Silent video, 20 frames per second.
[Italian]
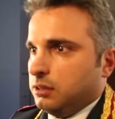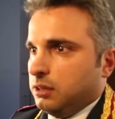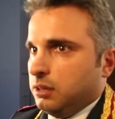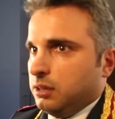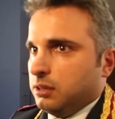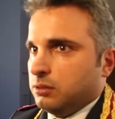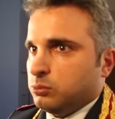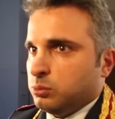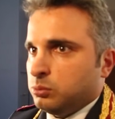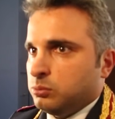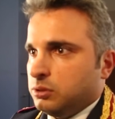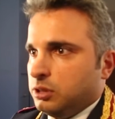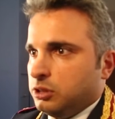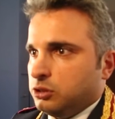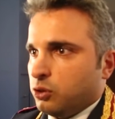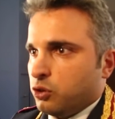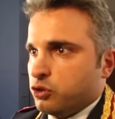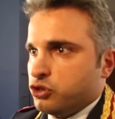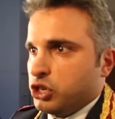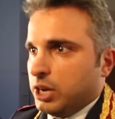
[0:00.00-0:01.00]
di tutti i
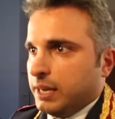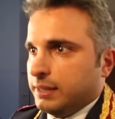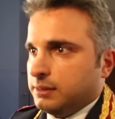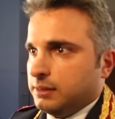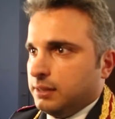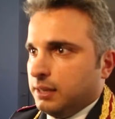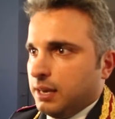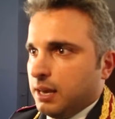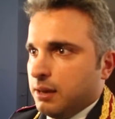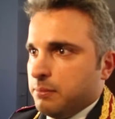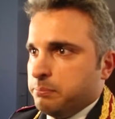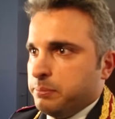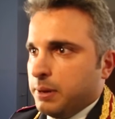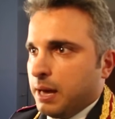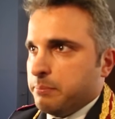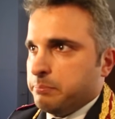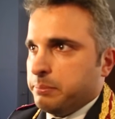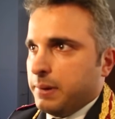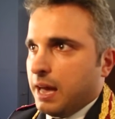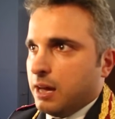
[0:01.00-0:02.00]
soggetti che
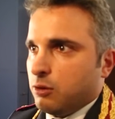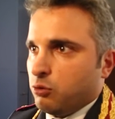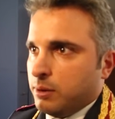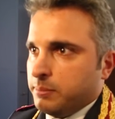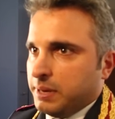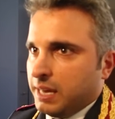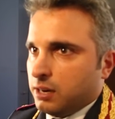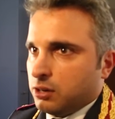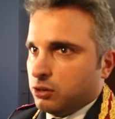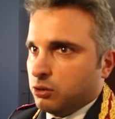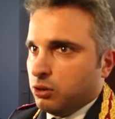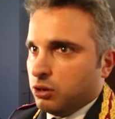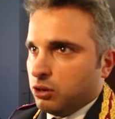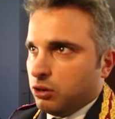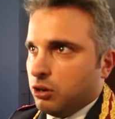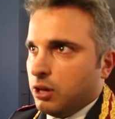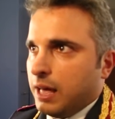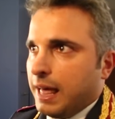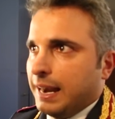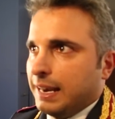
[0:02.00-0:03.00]
pian piano
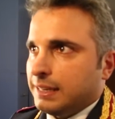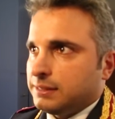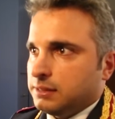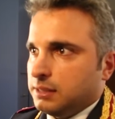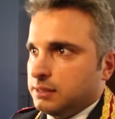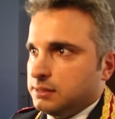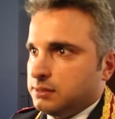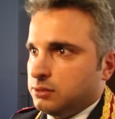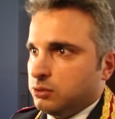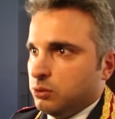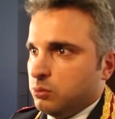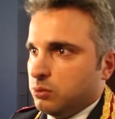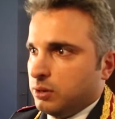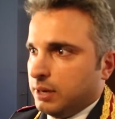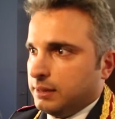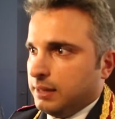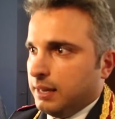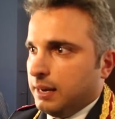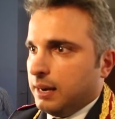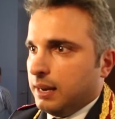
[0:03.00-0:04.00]
emergono
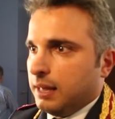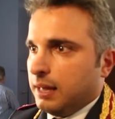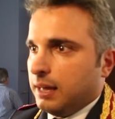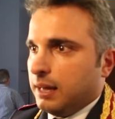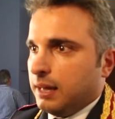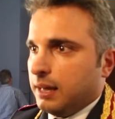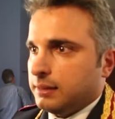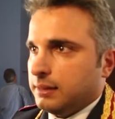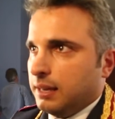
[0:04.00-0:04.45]
all'attenzione della,